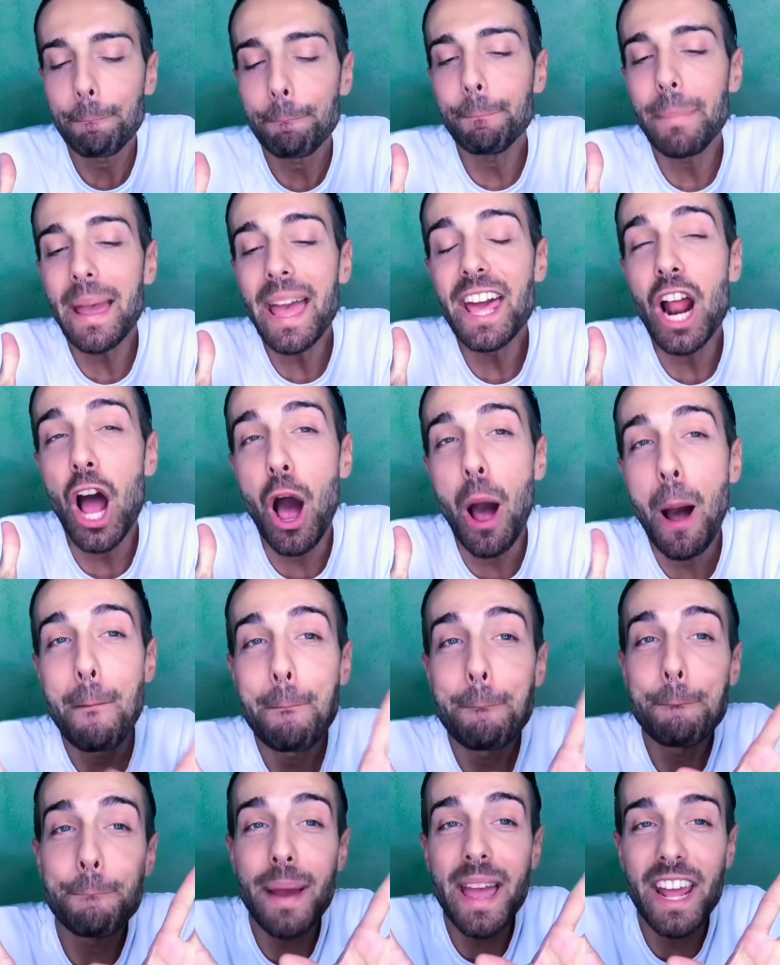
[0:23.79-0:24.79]

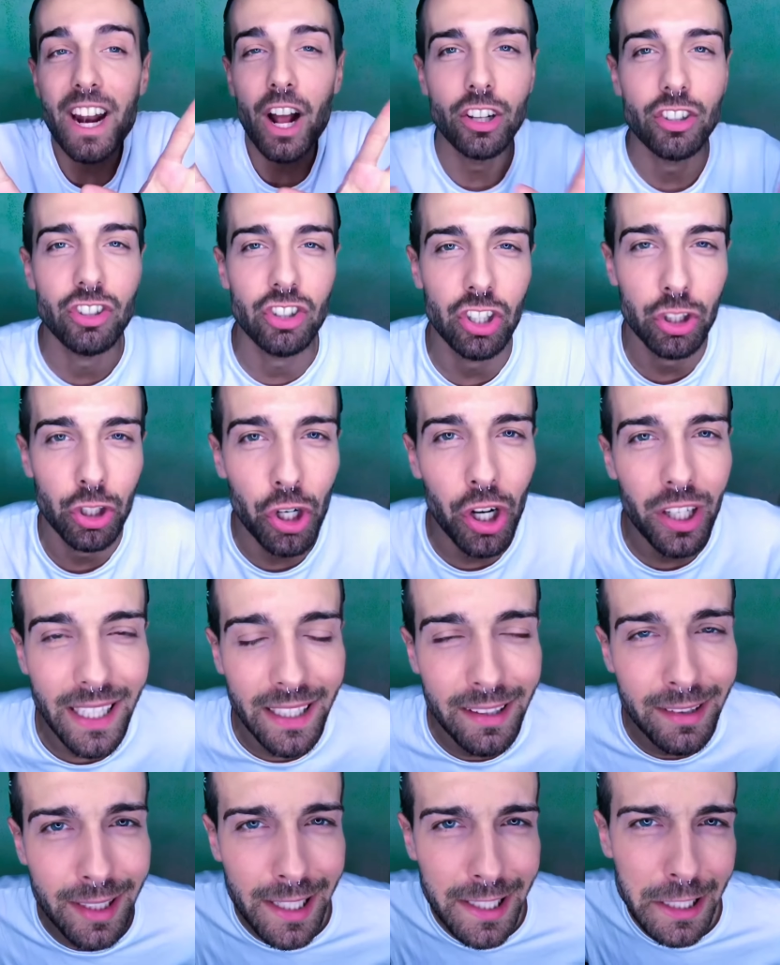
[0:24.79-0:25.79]
però però ci sono
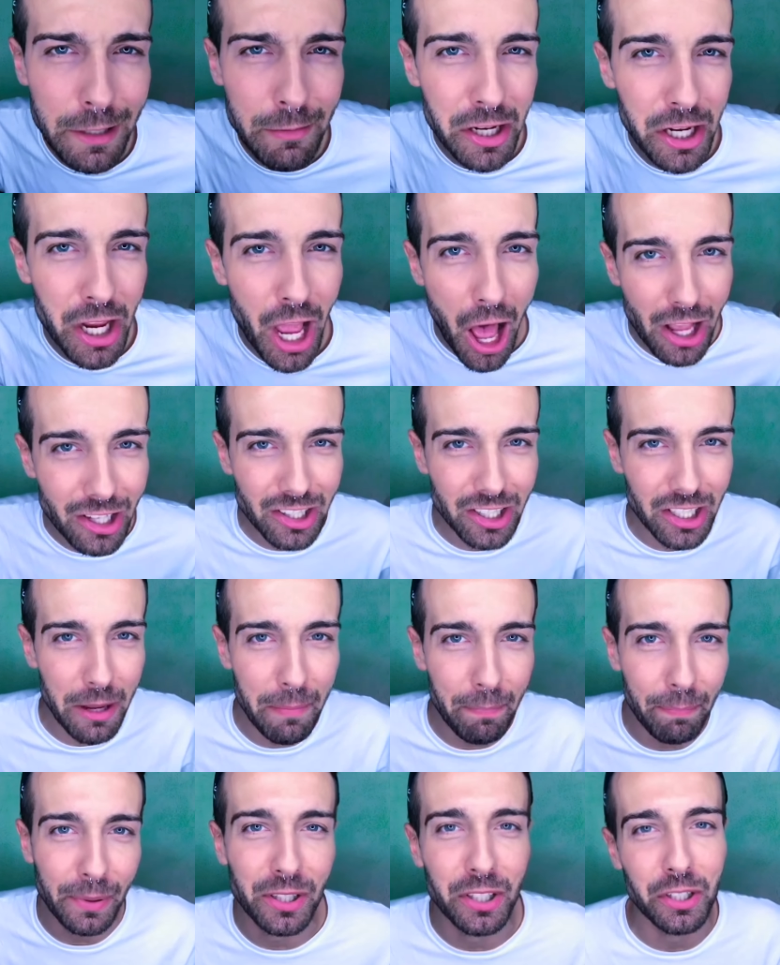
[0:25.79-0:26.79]
tantissimi
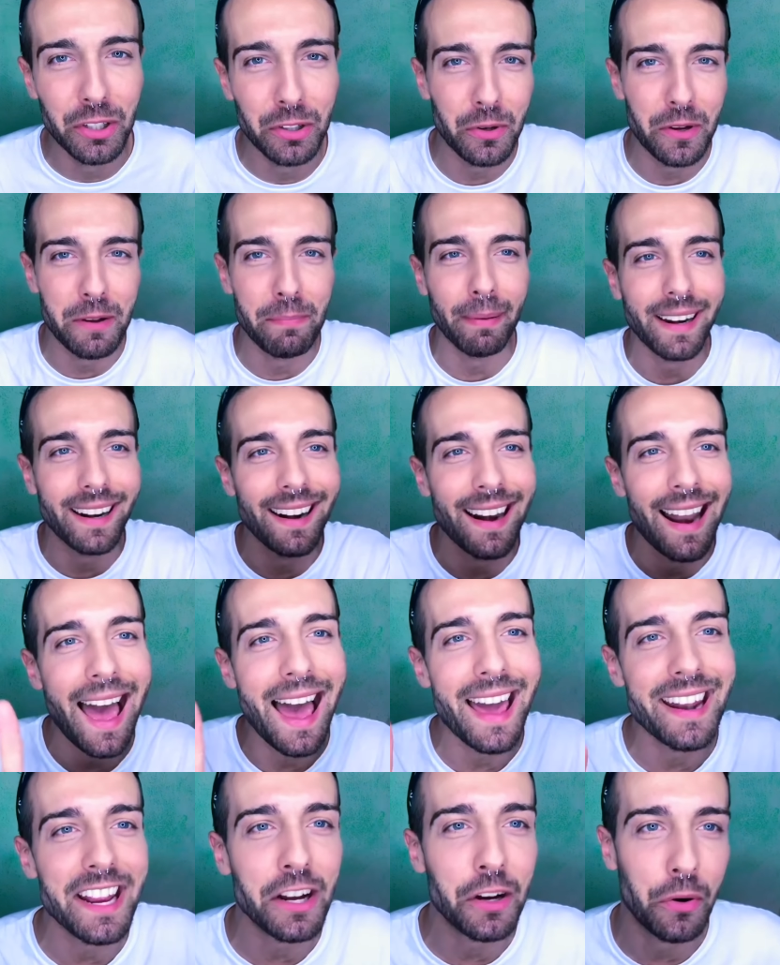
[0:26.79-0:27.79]
gossip di cui
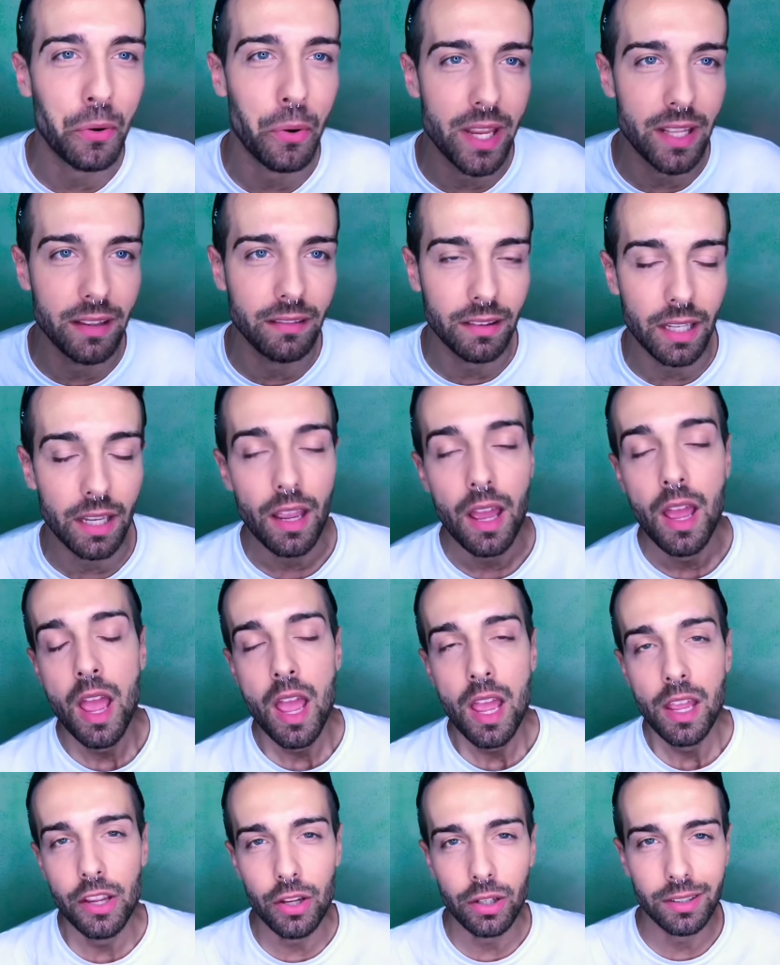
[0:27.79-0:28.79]
parlare, quindi
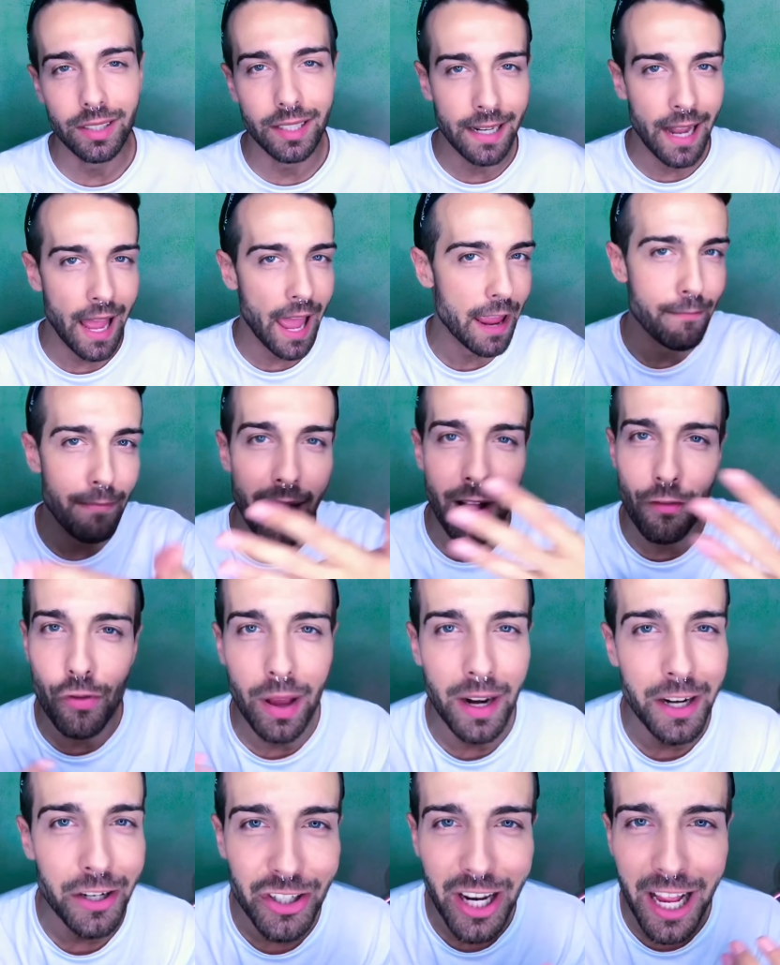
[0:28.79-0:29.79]
io direi bando
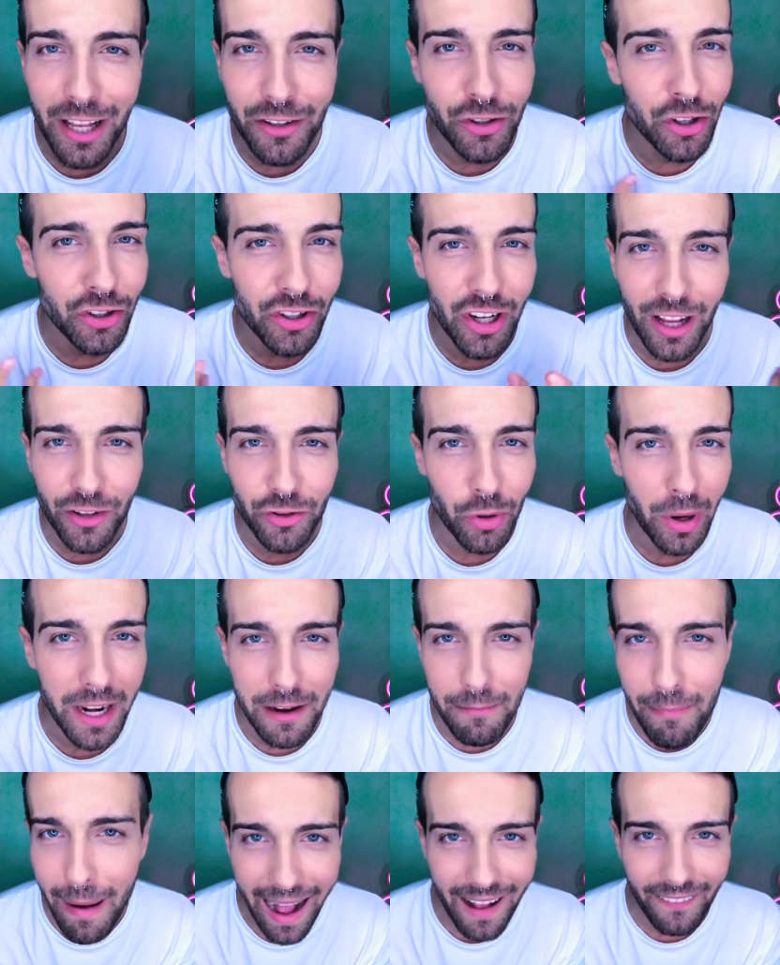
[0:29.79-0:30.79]
alle ciance, ciancio
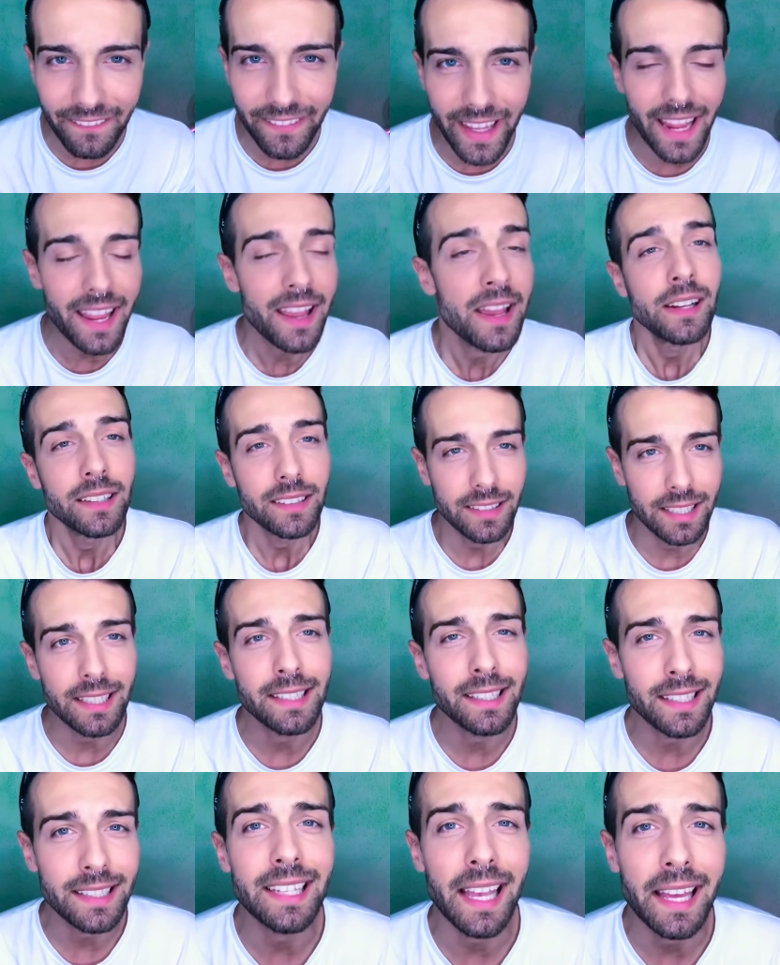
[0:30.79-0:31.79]
alle bande, di
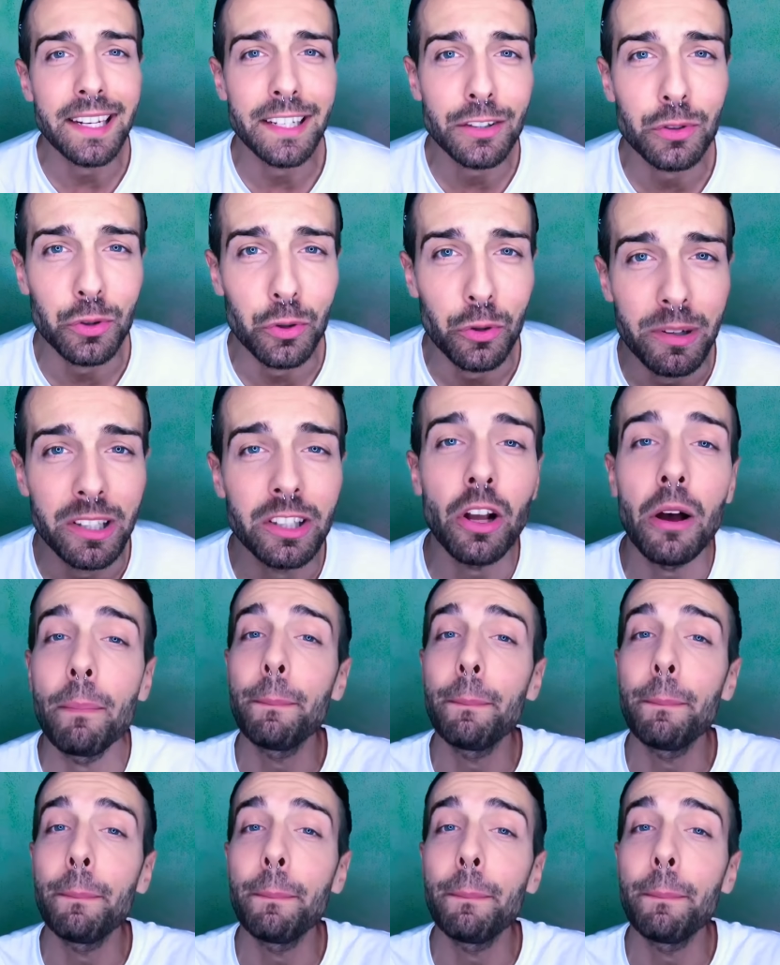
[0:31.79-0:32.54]
iniziare subito,